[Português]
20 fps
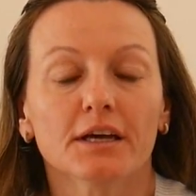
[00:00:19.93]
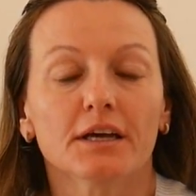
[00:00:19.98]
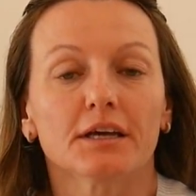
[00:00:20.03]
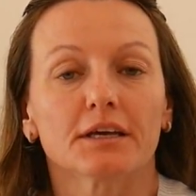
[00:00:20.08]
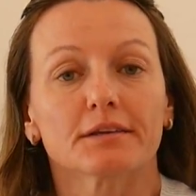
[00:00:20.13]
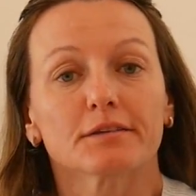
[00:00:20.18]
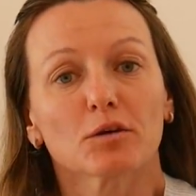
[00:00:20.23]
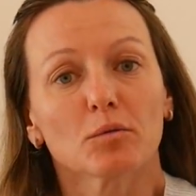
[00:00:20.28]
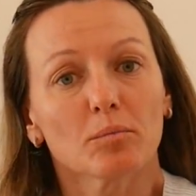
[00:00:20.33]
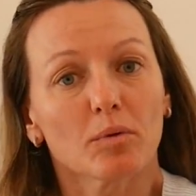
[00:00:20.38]

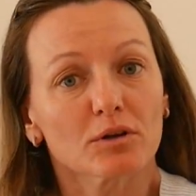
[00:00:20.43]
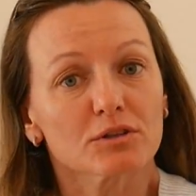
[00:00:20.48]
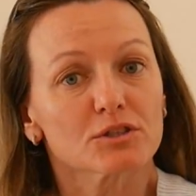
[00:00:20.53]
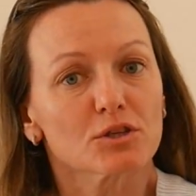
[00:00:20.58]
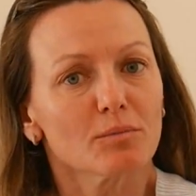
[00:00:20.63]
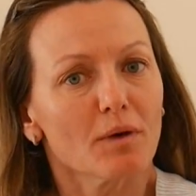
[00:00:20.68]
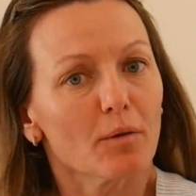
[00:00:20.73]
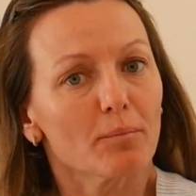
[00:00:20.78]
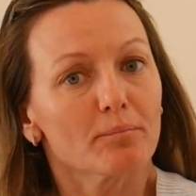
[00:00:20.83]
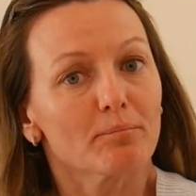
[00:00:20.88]
Então pode ser
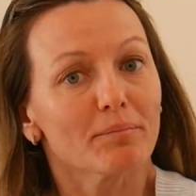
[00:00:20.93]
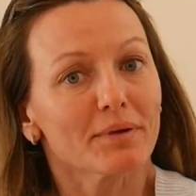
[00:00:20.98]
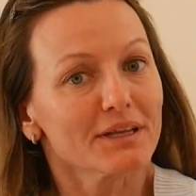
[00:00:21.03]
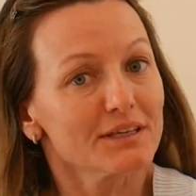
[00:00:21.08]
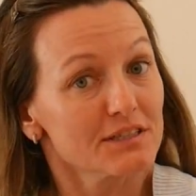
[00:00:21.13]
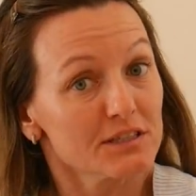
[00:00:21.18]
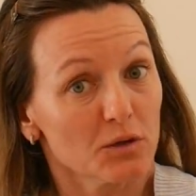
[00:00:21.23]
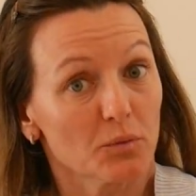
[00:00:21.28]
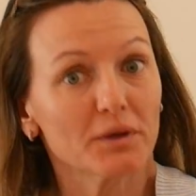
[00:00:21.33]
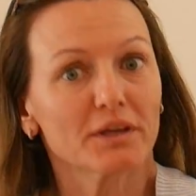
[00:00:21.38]
uma
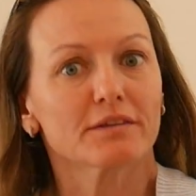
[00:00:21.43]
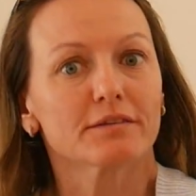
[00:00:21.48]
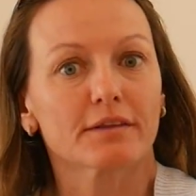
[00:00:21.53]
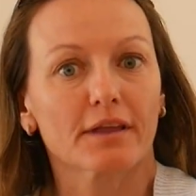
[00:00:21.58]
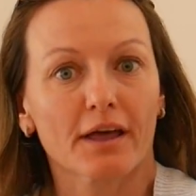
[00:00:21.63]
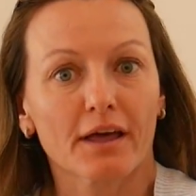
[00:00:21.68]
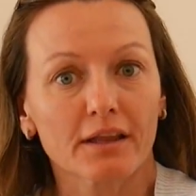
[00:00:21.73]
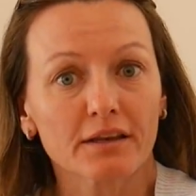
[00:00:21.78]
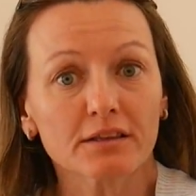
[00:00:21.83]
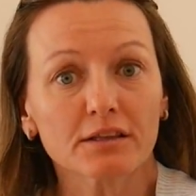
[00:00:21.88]
pressão
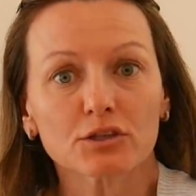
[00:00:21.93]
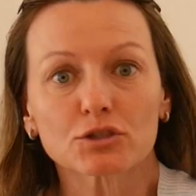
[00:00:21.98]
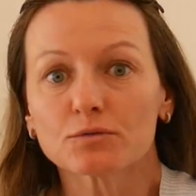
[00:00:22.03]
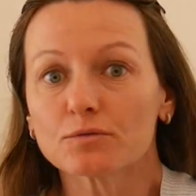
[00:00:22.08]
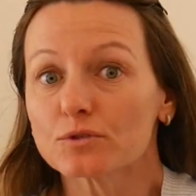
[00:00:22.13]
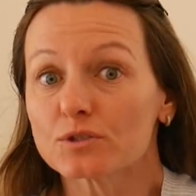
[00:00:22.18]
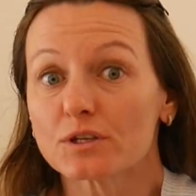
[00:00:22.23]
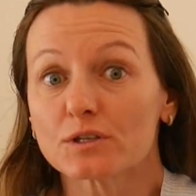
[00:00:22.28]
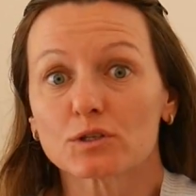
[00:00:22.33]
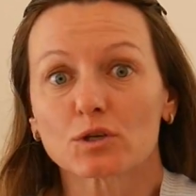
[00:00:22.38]
interna de
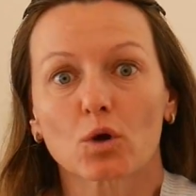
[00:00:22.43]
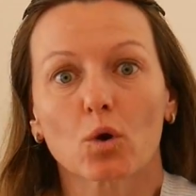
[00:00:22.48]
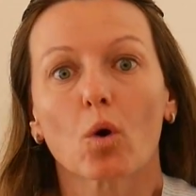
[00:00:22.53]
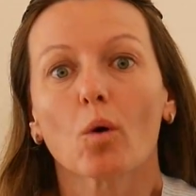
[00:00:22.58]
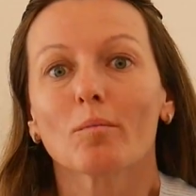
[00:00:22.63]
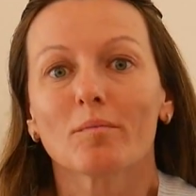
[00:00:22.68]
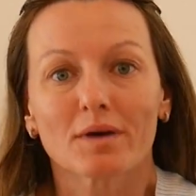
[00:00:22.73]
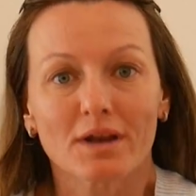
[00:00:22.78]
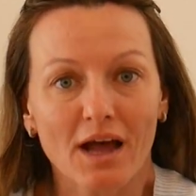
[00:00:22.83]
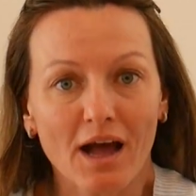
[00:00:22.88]
você se
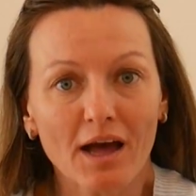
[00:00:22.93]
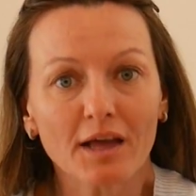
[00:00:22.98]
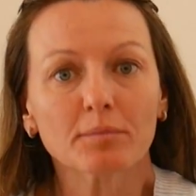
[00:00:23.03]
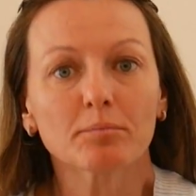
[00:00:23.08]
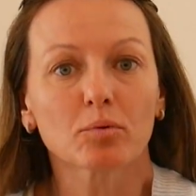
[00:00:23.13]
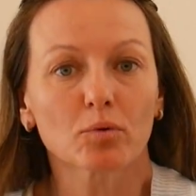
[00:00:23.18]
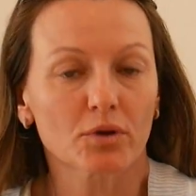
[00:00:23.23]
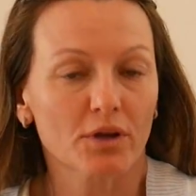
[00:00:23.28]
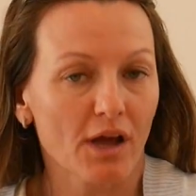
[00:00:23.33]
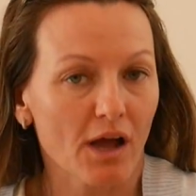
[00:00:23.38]
cobrar
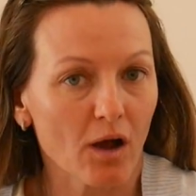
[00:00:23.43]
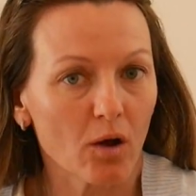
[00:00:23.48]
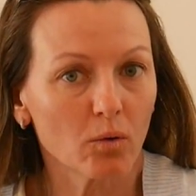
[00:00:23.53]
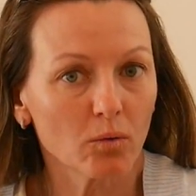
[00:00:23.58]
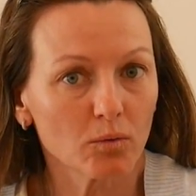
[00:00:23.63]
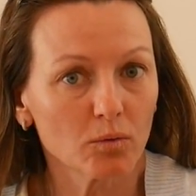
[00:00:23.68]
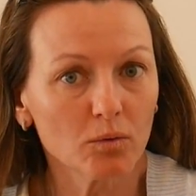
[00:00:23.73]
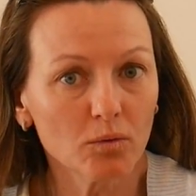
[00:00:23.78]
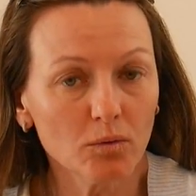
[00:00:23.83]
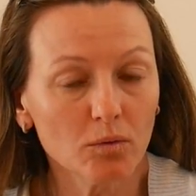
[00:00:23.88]
por
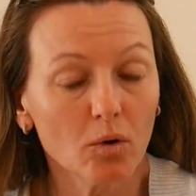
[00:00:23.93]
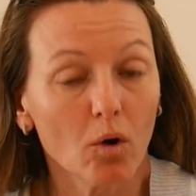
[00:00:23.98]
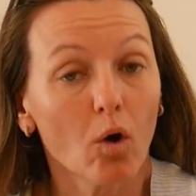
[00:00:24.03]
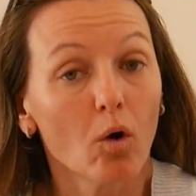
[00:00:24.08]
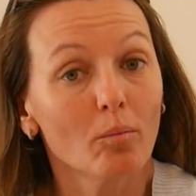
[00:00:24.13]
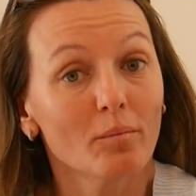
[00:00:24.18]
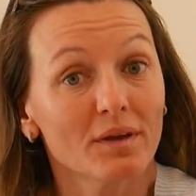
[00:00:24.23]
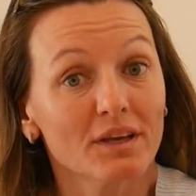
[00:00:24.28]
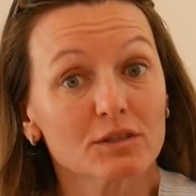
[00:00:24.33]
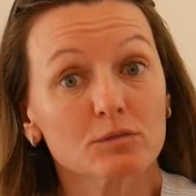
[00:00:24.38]
algo, ou
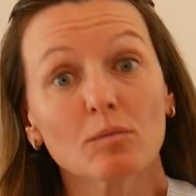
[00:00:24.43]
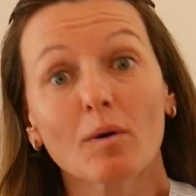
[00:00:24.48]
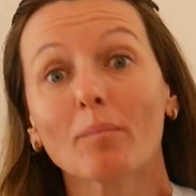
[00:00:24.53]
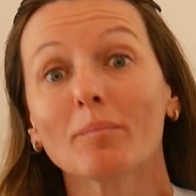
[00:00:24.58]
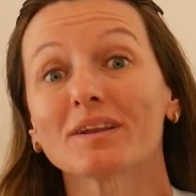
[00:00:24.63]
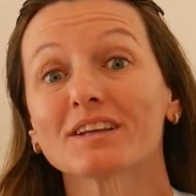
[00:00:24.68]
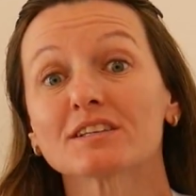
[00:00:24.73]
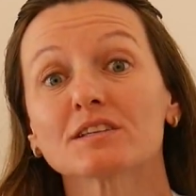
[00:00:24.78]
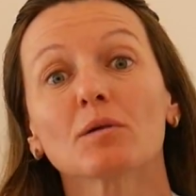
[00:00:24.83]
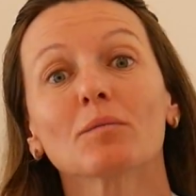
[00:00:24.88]
mesmo uma
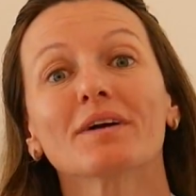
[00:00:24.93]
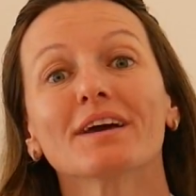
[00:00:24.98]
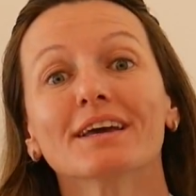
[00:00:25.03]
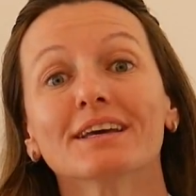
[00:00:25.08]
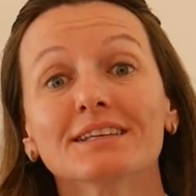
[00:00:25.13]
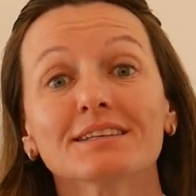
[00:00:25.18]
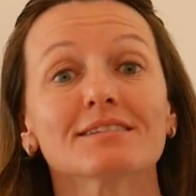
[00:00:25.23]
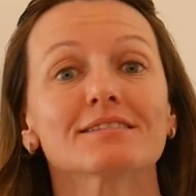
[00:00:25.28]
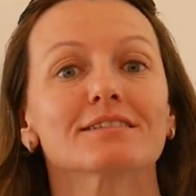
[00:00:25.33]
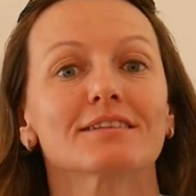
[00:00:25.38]
pressão
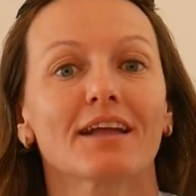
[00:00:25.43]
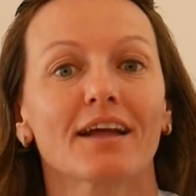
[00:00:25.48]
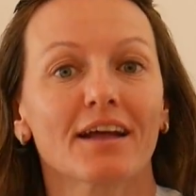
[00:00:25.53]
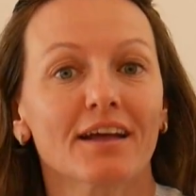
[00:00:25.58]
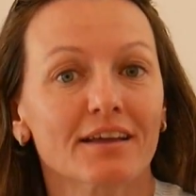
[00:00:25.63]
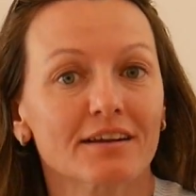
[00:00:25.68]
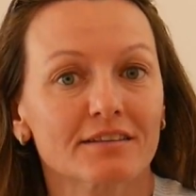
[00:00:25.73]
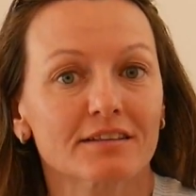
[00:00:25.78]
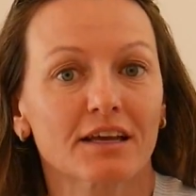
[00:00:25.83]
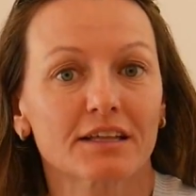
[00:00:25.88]

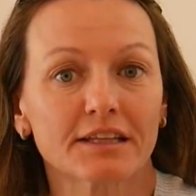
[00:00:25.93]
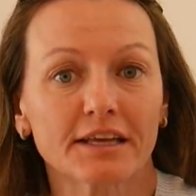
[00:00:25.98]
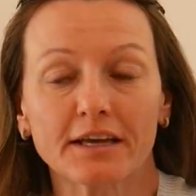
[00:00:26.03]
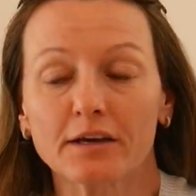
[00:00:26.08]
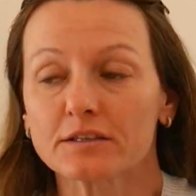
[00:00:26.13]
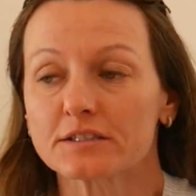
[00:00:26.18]
externa, né?